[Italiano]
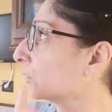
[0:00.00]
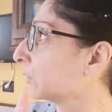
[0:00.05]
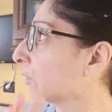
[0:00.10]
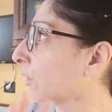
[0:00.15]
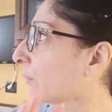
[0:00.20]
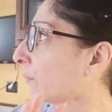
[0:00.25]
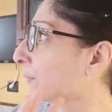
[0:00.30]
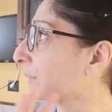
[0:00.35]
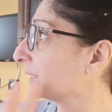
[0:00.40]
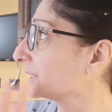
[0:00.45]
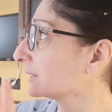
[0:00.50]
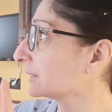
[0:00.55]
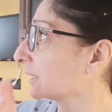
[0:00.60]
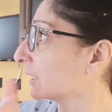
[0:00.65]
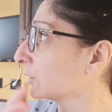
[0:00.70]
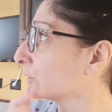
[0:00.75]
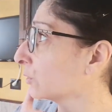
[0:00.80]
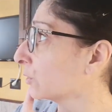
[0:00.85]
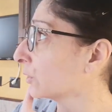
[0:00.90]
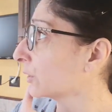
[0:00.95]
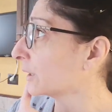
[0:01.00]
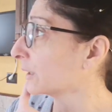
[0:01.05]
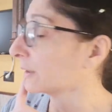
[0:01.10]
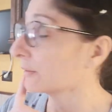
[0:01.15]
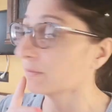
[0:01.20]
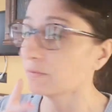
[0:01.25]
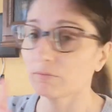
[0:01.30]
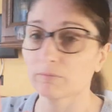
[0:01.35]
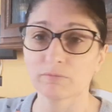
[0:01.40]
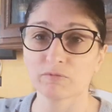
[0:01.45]
l'ho impastato
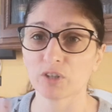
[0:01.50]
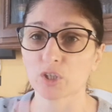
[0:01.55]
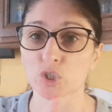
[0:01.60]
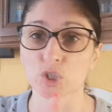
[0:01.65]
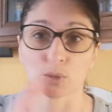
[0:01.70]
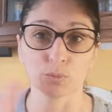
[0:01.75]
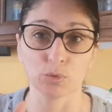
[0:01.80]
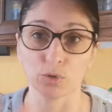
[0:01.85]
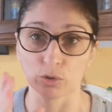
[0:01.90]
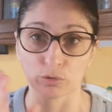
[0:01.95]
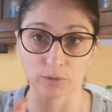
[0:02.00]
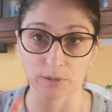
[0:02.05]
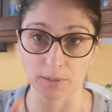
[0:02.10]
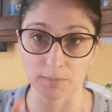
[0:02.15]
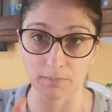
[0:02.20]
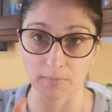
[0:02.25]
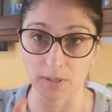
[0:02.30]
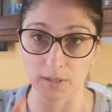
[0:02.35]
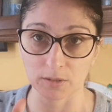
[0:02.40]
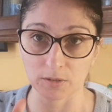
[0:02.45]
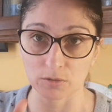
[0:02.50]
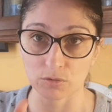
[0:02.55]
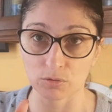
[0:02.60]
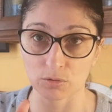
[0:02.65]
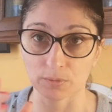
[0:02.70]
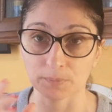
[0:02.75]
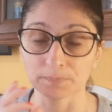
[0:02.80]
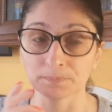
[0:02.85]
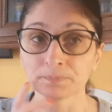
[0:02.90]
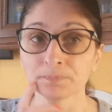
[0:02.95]
per facciamo le otto e
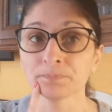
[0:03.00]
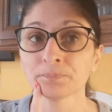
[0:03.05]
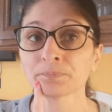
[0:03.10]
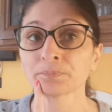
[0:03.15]
mezzo